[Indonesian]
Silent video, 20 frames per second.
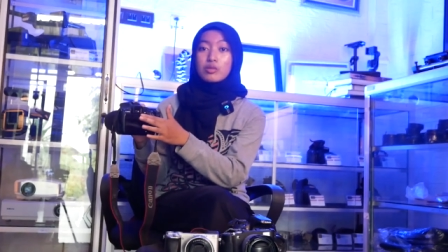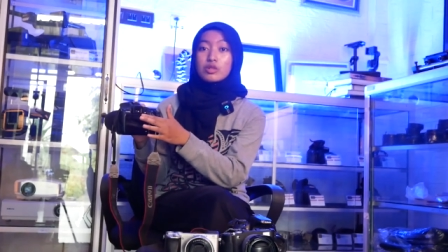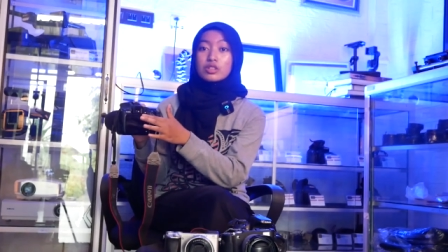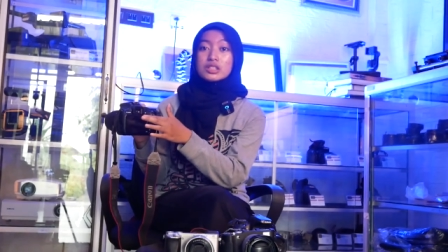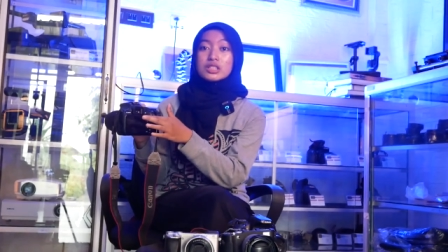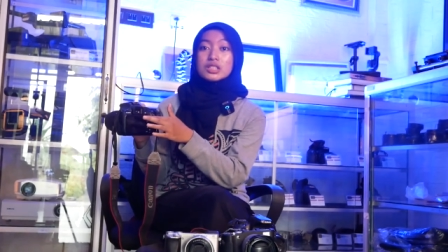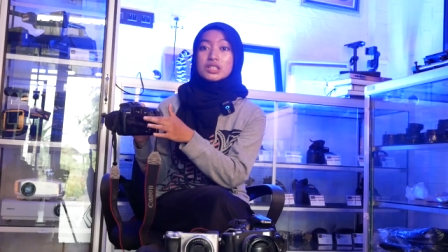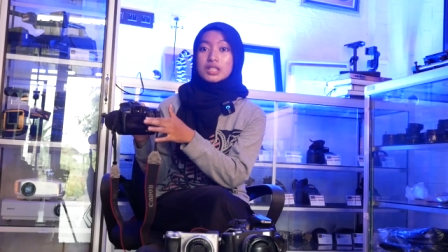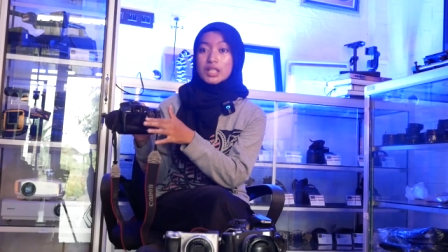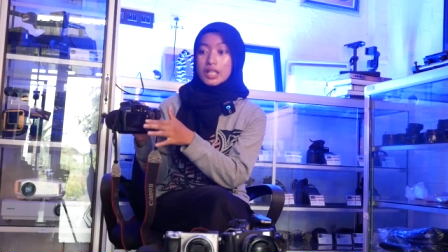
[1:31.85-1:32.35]

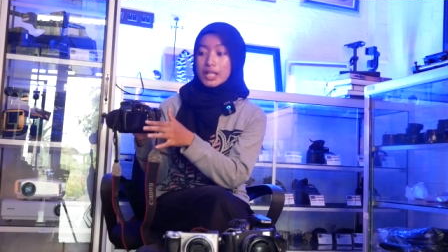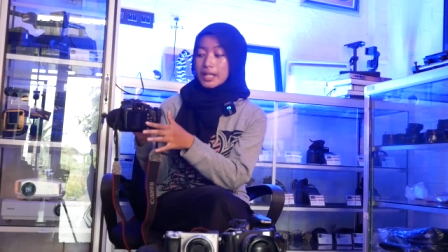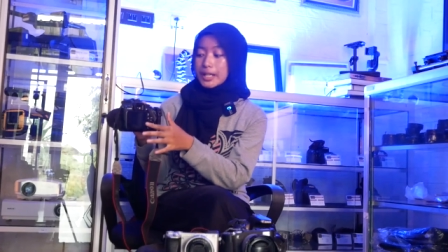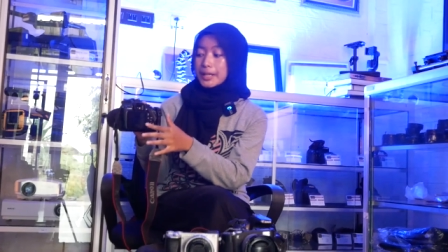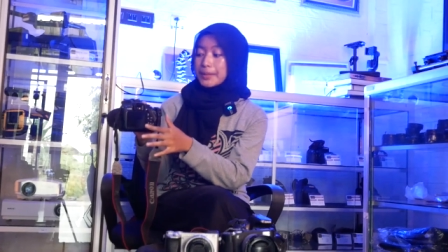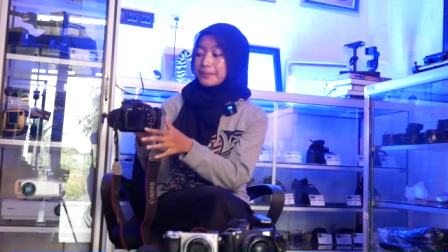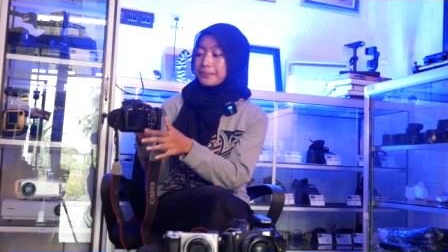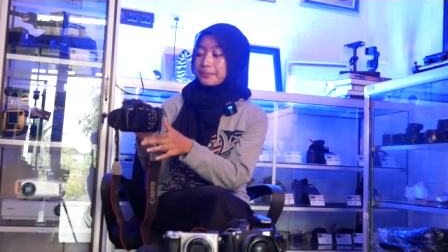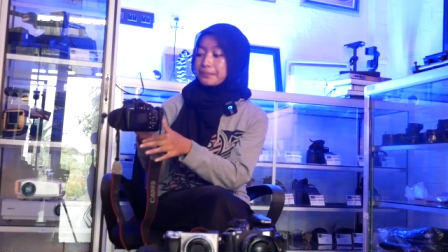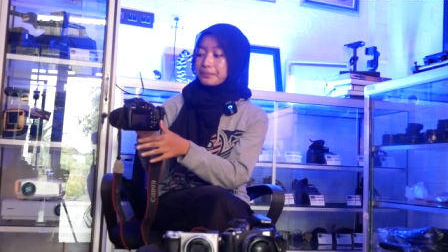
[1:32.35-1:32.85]

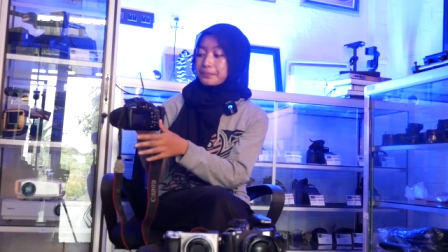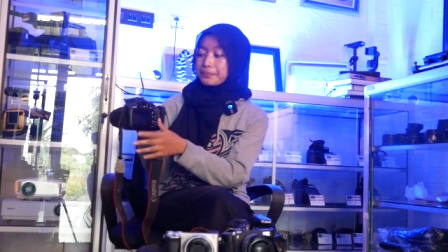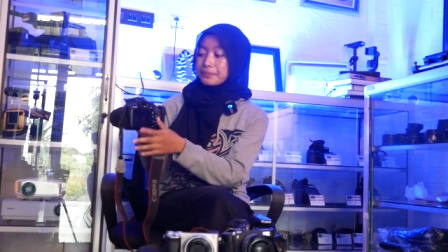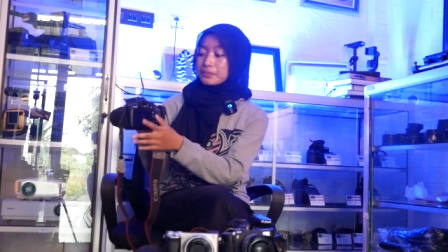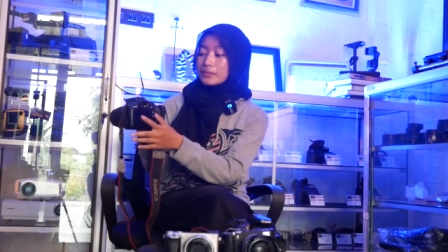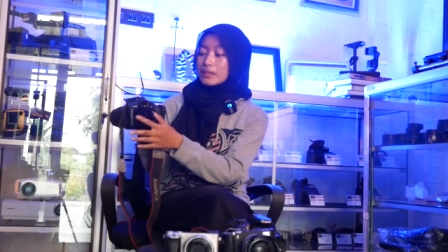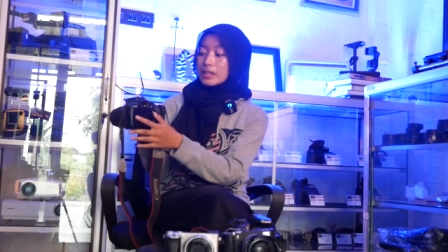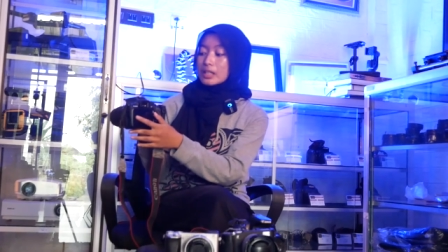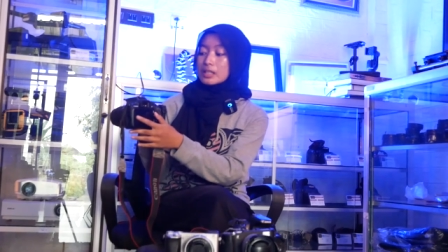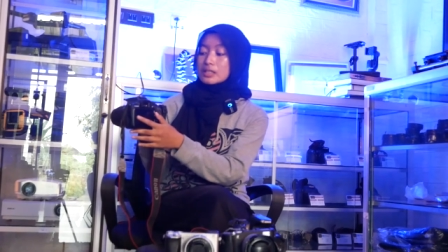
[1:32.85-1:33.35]
bodinya.
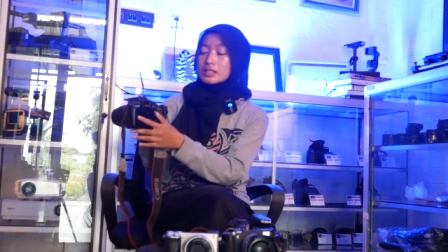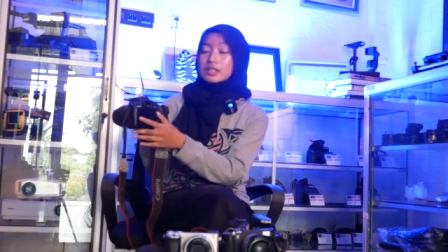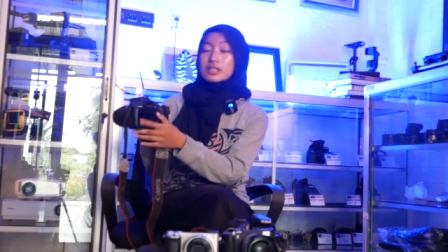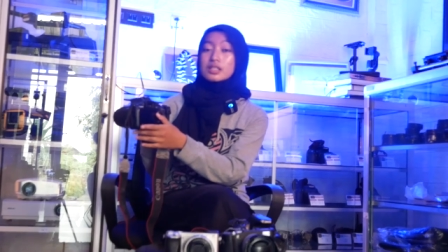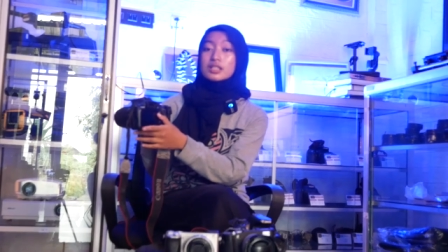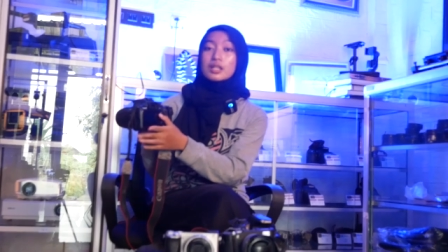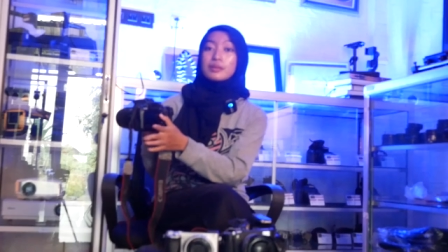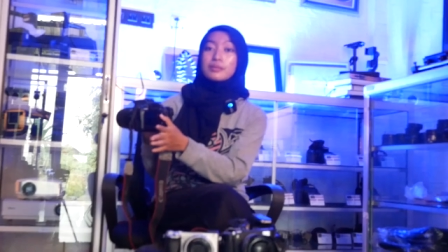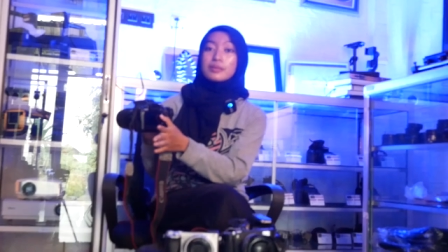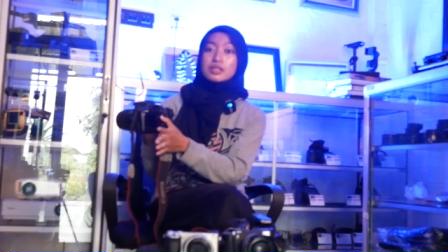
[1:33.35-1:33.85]

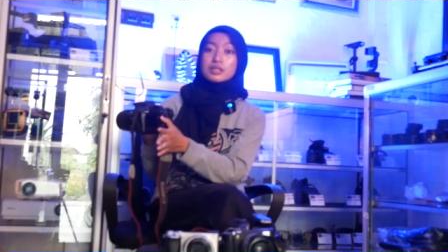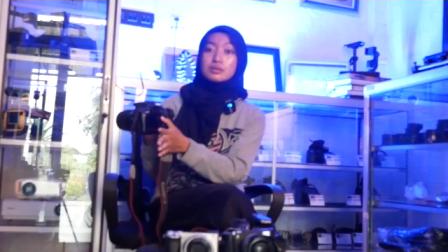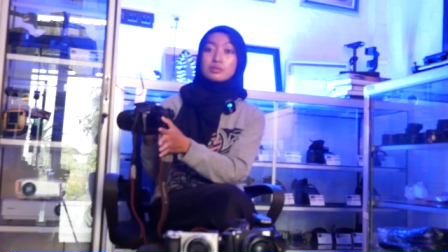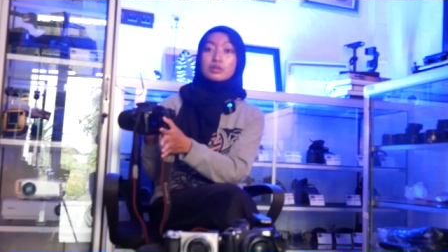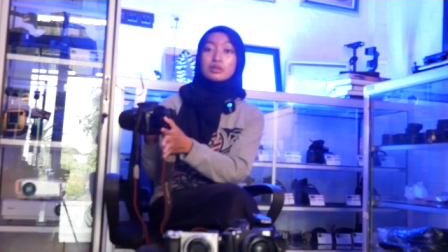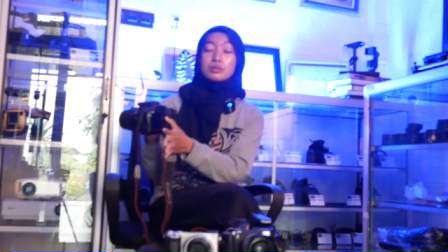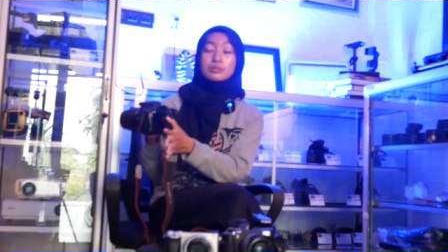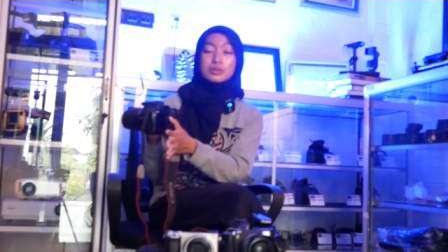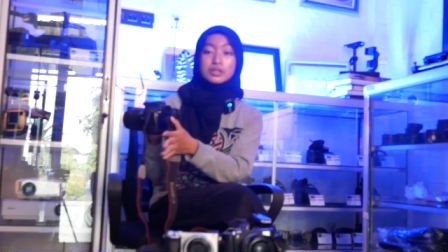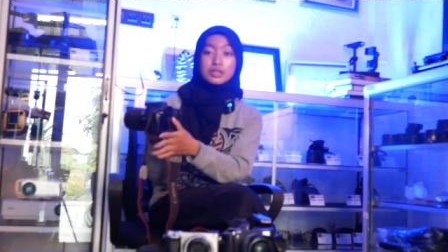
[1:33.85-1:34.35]
Jadi dia masih
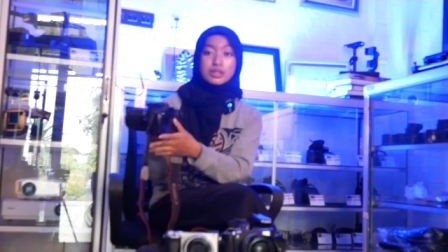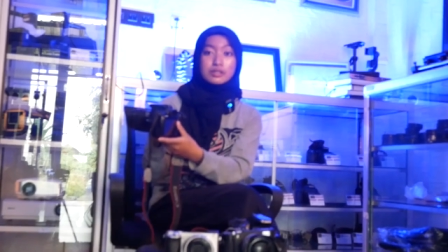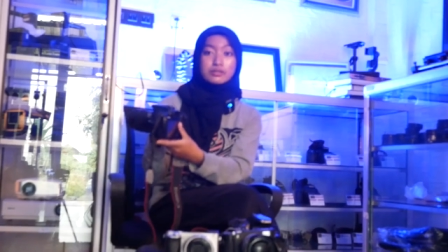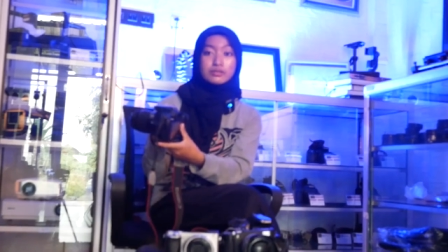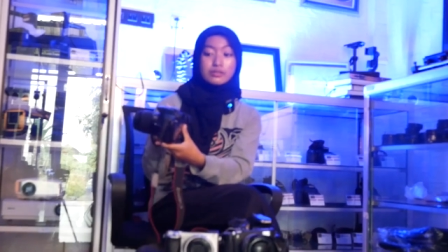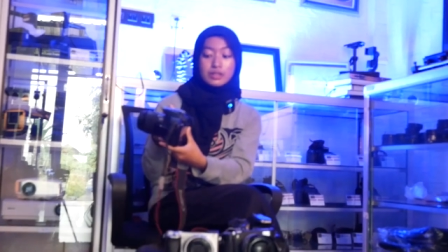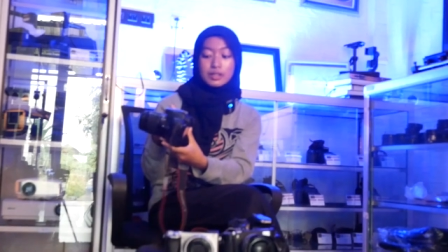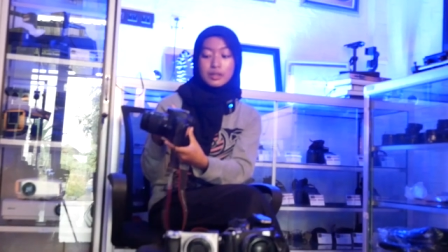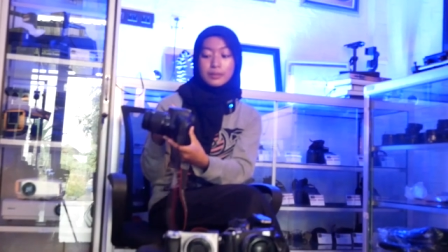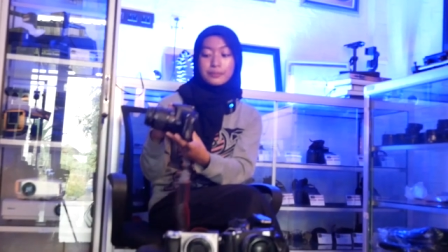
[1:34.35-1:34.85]
belum bisa di
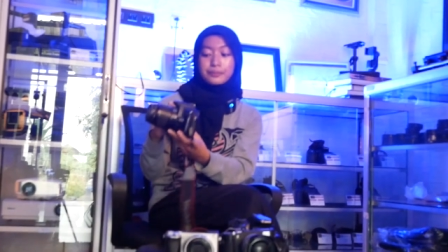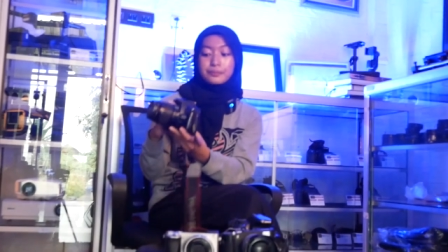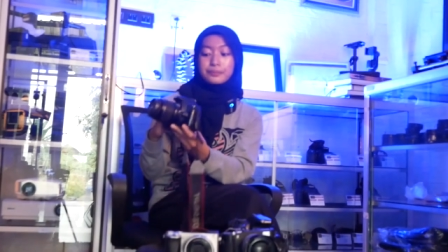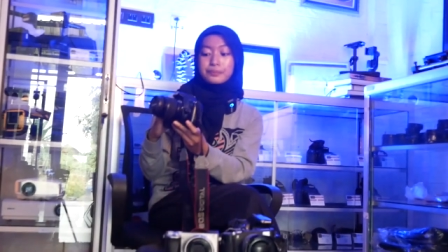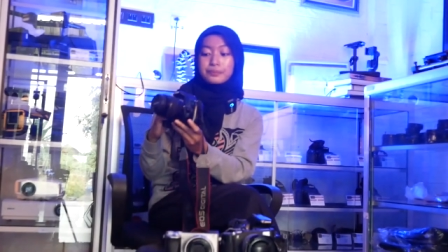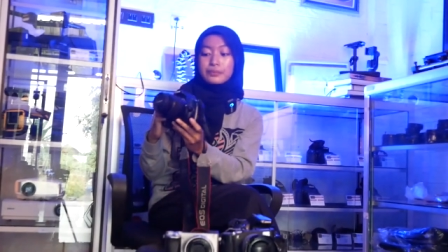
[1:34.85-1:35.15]
flip.